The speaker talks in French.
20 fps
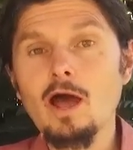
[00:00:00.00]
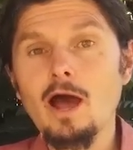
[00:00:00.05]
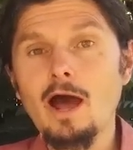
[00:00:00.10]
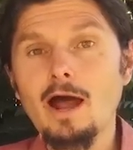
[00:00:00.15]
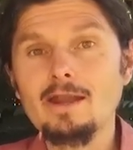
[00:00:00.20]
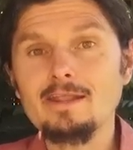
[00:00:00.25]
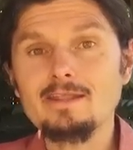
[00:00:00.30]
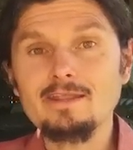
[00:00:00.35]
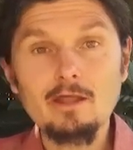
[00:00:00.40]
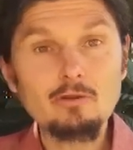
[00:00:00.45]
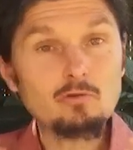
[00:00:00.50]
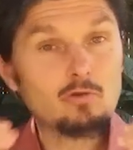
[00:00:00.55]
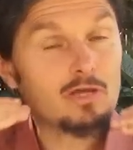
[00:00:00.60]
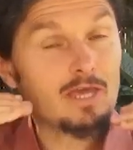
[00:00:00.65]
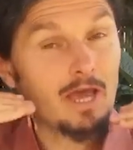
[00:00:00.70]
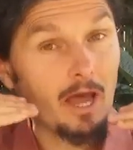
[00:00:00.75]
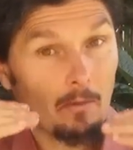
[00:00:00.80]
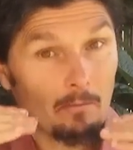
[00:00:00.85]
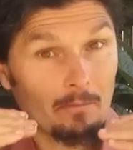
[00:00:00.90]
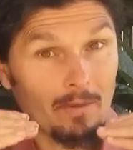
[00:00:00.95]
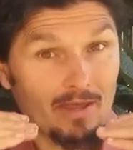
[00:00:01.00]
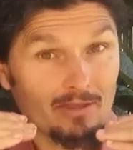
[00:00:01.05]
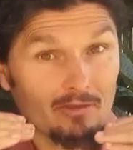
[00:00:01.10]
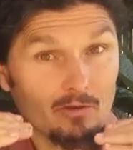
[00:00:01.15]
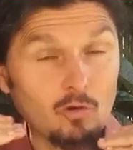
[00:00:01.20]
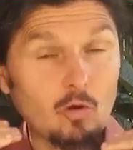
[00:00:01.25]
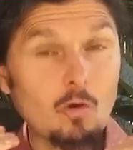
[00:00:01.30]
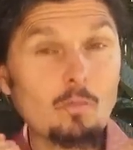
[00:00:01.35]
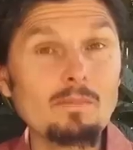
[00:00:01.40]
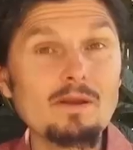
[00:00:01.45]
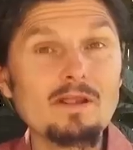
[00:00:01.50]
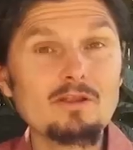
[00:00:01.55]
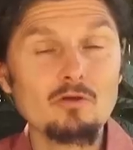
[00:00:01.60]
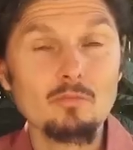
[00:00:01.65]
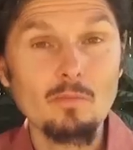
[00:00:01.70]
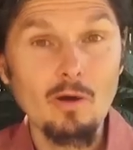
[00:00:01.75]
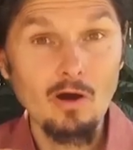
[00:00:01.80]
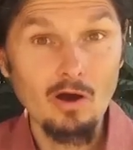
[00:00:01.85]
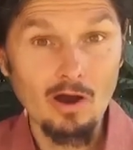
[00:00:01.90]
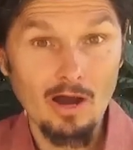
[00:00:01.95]
à l'état de carpette
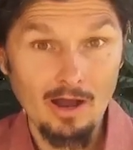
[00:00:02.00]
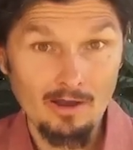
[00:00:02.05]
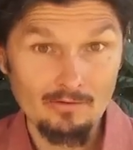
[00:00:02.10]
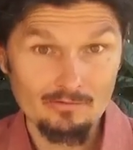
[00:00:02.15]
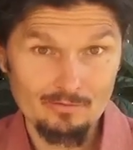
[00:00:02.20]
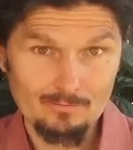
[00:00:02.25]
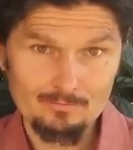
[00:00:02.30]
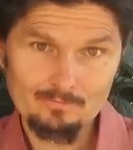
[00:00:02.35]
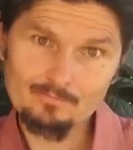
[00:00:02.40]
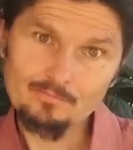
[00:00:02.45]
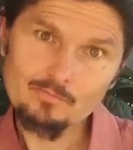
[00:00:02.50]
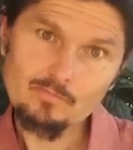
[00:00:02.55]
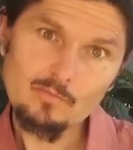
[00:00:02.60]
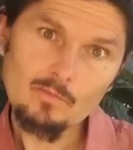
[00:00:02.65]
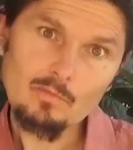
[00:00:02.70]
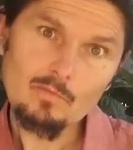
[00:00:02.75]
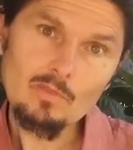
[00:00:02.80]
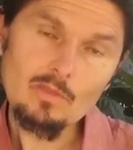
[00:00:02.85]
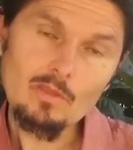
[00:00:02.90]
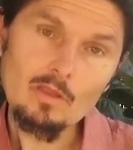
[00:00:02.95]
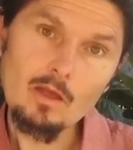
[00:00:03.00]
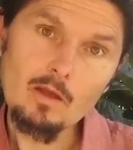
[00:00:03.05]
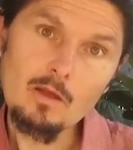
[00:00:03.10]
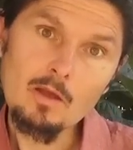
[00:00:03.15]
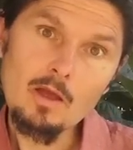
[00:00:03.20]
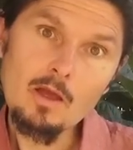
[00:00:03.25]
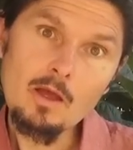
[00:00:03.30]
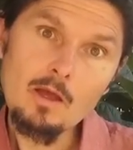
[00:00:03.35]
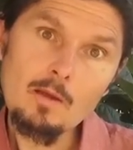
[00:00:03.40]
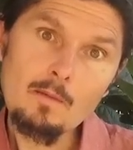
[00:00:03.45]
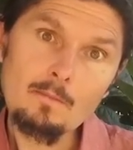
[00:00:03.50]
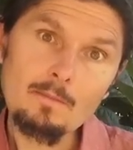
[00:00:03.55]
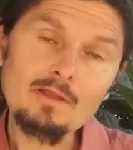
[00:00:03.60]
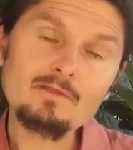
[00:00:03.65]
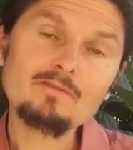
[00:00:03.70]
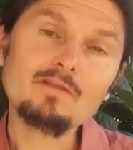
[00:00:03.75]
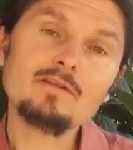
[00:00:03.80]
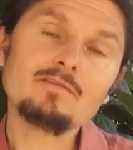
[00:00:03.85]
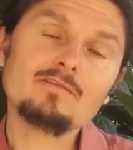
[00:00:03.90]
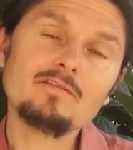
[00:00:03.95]
complètement rase. Mais
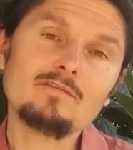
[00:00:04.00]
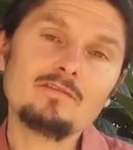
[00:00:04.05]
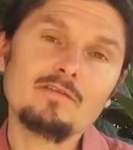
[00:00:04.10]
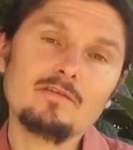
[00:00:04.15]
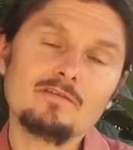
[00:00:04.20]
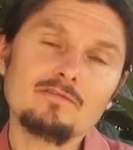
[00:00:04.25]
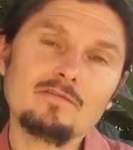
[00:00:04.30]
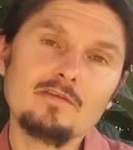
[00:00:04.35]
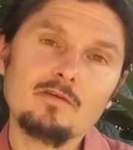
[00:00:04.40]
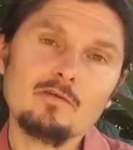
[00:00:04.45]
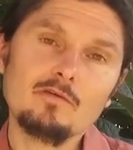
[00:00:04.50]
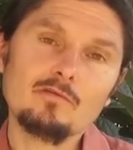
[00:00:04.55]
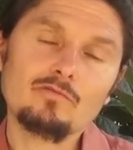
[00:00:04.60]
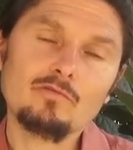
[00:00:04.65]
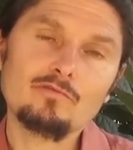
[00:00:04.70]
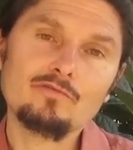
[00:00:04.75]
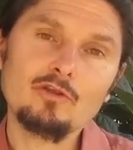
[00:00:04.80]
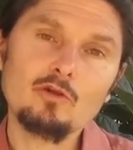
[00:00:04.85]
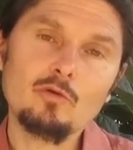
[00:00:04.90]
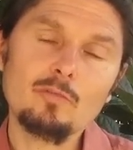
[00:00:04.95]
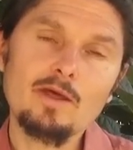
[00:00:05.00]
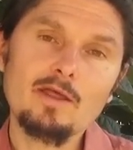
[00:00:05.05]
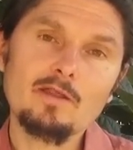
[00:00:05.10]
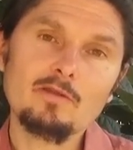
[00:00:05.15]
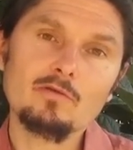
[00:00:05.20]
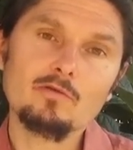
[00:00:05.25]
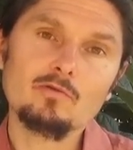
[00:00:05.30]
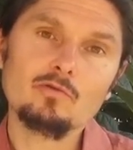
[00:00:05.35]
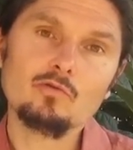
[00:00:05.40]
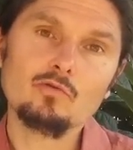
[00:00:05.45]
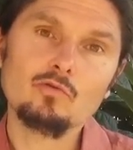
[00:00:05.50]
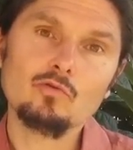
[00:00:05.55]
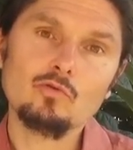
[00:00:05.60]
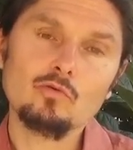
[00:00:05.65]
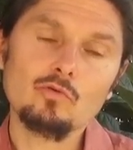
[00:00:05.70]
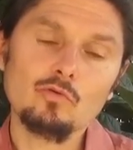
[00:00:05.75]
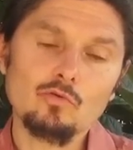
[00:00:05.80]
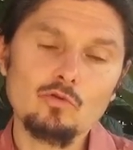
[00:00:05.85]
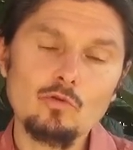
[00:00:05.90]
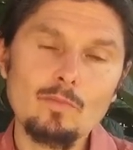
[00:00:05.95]
ce phénomène
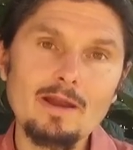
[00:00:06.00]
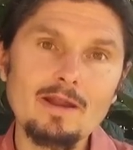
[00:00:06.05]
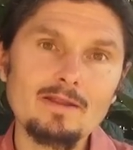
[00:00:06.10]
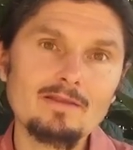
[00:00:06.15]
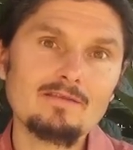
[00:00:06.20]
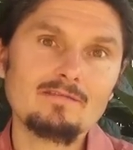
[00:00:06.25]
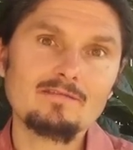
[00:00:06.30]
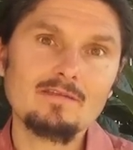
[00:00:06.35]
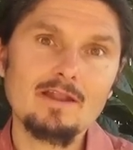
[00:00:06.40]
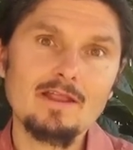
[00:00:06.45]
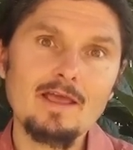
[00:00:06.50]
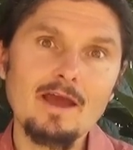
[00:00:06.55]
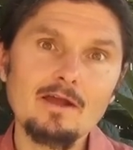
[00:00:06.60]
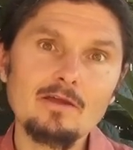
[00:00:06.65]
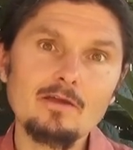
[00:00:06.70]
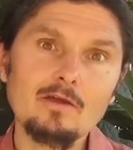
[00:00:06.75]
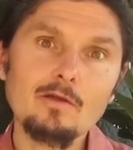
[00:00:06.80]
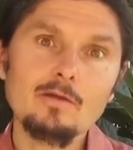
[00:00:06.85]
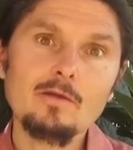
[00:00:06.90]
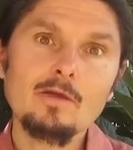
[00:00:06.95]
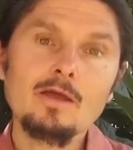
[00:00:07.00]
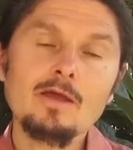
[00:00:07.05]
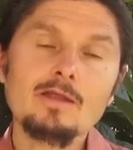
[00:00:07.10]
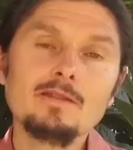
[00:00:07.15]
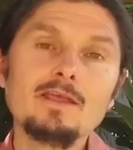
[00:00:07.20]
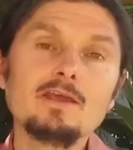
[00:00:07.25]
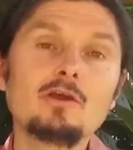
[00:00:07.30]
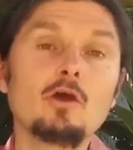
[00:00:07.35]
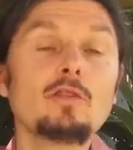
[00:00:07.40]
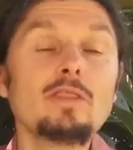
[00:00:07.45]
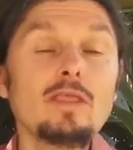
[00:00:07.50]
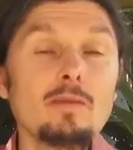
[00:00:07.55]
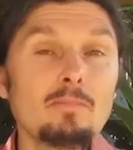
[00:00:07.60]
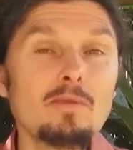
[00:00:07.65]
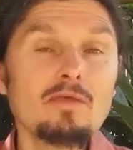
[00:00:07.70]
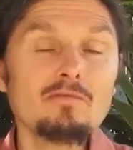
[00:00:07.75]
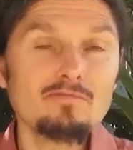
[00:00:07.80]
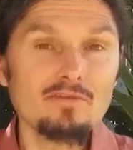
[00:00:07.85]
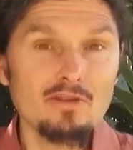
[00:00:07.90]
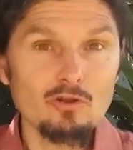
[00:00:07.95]
de, maladie céliaque n'est qu'un
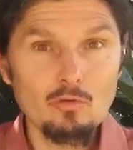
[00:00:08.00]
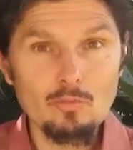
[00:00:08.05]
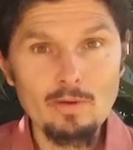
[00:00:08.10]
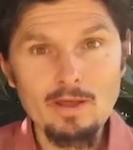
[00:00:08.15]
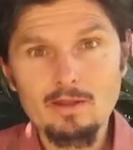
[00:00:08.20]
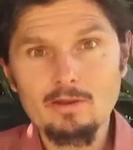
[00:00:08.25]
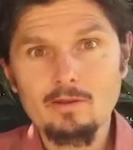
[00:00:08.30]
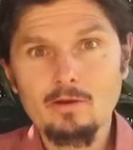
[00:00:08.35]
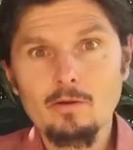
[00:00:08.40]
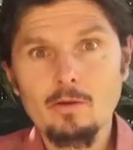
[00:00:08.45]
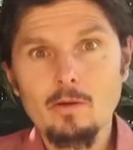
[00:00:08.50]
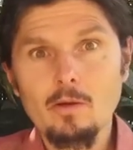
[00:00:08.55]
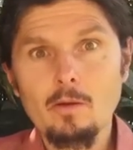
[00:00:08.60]
épiphénomène